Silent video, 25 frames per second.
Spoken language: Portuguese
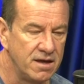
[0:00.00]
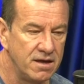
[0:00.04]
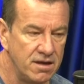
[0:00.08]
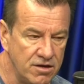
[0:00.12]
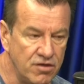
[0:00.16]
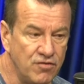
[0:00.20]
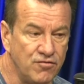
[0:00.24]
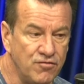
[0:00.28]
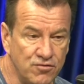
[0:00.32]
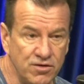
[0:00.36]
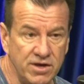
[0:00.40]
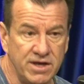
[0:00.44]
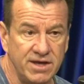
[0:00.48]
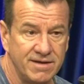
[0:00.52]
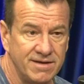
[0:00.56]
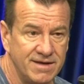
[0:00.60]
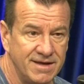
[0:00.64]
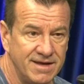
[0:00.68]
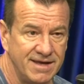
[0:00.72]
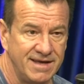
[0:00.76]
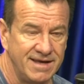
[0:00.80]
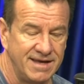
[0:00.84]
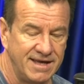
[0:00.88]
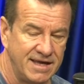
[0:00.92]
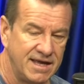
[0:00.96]
E eu fui.
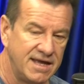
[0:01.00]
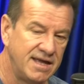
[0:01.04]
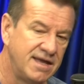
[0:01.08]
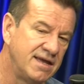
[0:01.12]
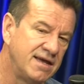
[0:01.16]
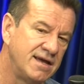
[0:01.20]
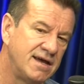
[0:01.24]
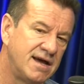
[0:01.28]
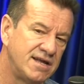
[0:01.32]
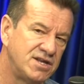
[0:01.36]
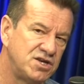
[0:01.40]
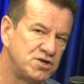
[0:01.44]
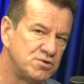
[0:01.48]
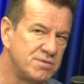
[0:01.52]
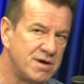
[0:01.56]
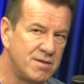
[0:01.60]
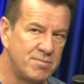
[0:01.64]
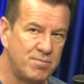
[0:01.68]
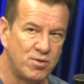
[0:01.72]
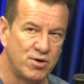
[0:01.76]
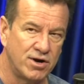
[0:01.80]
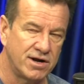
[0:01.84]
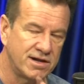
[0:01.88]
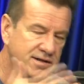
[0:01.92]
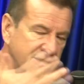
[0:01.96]
E aí ah, tinha uma
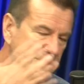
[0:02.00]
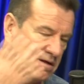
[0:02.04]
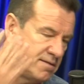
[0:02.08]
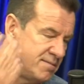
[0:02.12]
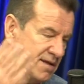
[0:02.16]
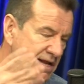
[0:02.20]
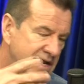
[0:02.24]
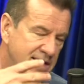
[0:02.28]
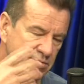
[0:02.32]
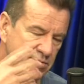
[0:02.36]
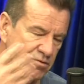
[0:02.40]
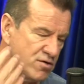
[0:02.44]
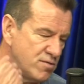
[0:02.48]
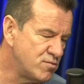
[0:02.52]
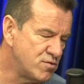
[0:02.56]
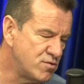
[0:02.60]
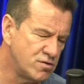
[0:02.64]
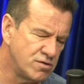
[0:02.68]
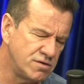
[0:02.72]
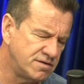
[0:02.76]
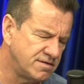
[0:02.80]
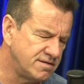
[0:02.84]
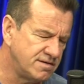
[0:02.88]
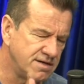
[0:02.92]
porta, me lembro como hoje,